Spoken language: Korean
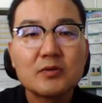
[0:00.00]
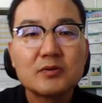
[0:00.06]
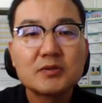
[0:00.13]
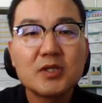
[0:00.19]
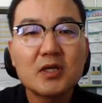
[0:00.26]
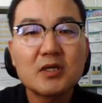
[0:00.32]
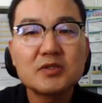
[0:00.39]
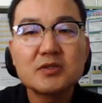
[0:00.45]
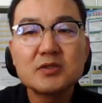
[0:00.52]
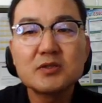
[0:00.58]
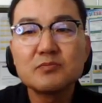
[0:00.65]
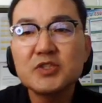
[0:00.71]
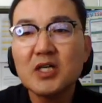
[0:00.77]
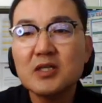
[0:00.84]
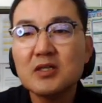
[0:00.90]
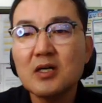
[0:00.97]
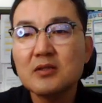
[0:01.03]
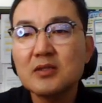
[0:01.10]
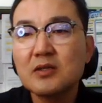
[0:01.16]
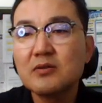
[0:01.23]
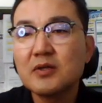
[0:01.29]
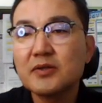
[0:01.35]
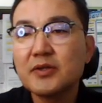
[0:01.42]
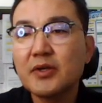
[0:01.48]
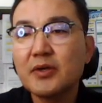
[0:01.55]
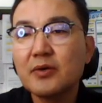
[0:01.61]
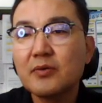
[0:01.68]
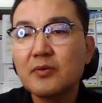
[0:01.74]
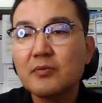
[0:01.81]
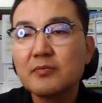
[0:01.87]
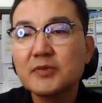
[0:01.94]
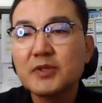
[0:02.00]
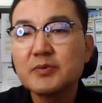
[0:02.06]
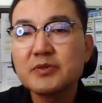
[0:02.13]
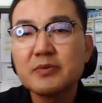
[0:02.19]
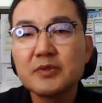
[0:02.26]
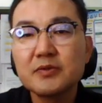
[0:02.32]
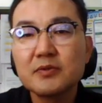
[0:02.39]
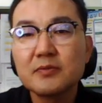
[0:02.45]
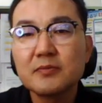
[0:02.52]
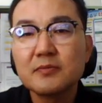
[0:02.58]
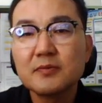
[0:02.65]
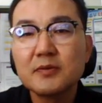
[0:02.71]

제가 지금 착각을 한 것 같아요. 잠시만요.